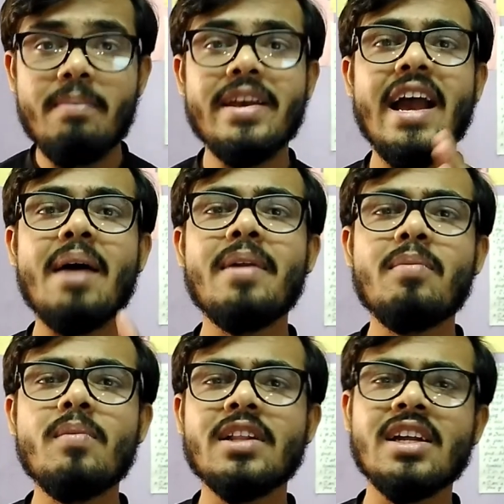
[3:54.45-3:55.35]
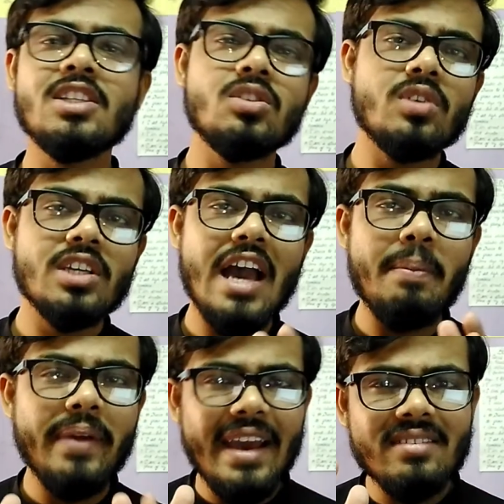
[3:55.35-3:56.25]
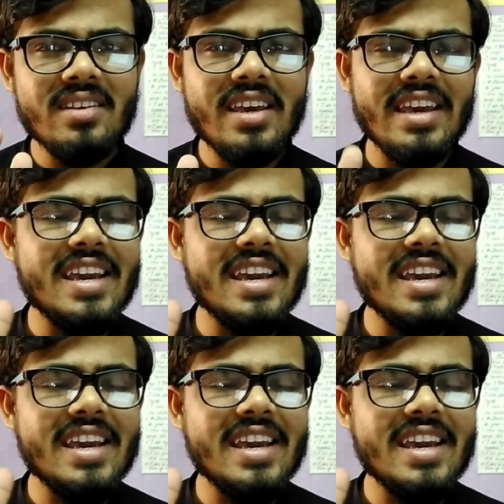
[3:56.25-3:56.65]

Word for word: अब मैं यहाँ पर आपको बताना चाहूंगा कि आप कैसे